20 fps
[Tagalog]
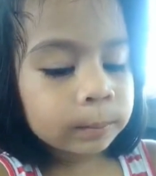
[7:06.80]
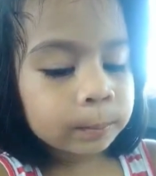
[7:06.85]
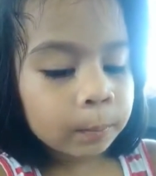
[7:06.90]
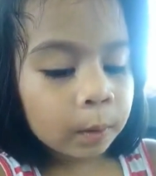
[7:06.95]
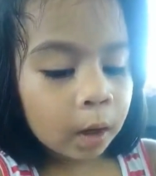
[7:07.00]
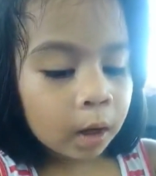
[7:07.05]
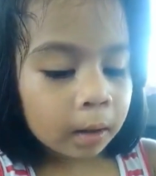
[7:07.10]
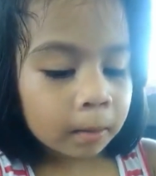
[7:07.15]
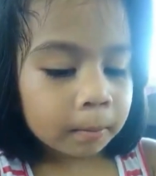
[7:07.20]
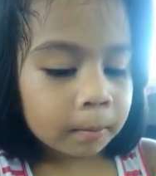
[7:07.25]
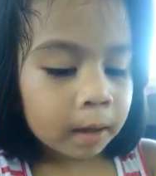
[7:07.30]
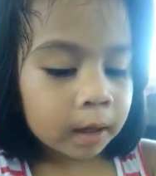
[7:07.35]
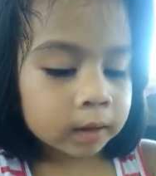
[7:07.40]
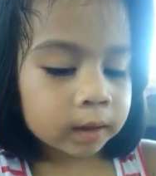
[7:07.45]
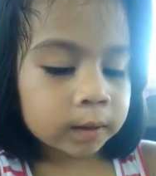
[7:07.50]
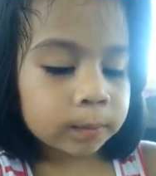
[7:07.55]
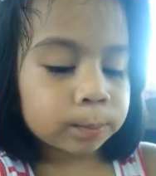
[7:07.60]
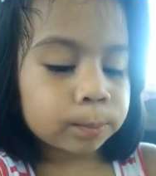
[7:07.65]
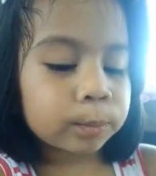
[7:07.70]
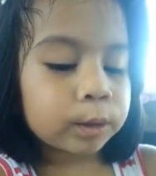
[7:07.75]
po,
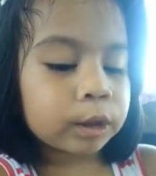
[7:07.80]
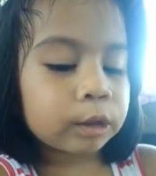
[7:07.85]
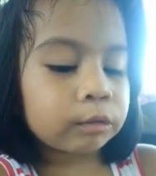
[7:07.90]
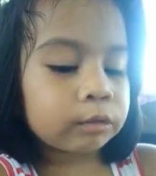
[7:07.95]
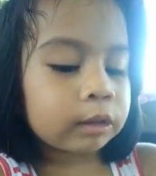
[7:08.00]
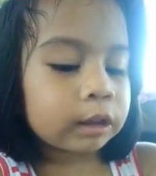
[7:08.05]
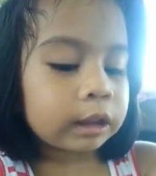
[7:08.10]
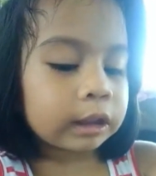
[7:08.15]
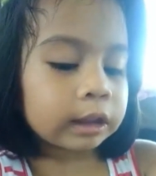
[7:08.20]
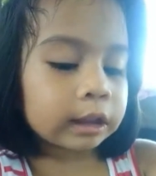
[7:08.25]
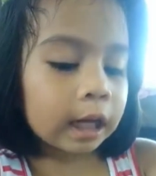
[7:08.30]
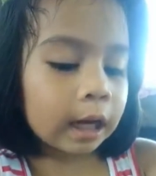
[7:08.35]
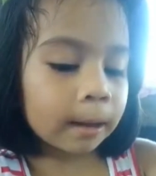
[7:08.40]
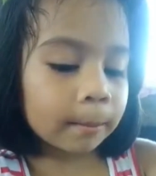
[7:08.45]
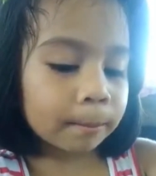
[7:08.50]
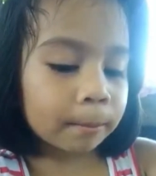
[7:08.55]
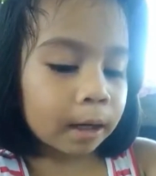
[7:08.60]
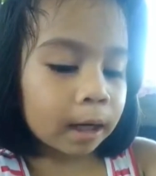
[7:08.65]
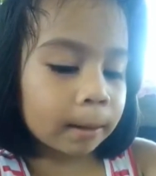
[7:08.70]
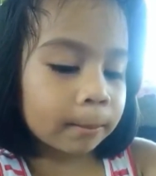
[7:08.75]
Mas Marisa
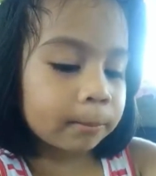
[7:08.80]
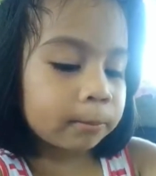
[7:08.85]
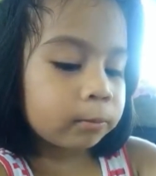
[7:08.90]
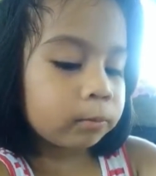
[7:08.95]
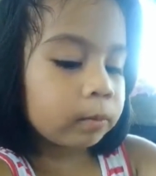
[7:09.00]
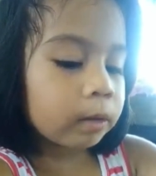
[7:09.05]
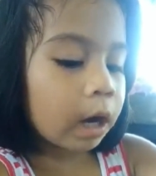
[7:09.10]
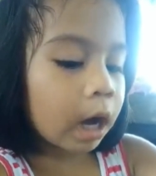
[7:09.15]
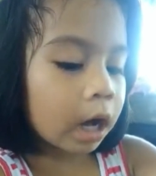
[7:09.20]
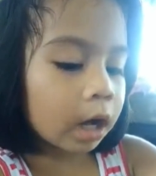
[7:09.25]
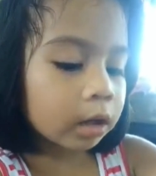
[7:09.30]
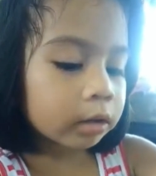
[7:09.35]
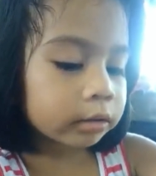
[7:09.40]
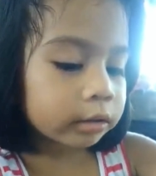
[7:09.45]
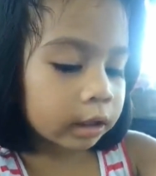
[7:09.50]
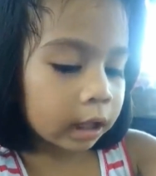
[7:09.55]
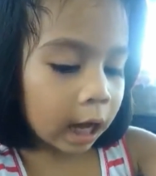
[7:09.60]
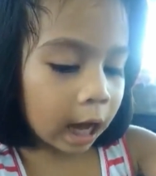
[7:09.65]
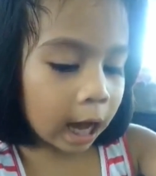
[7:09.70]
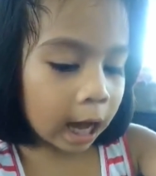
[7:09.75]

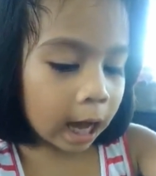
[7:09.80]
Nabalta.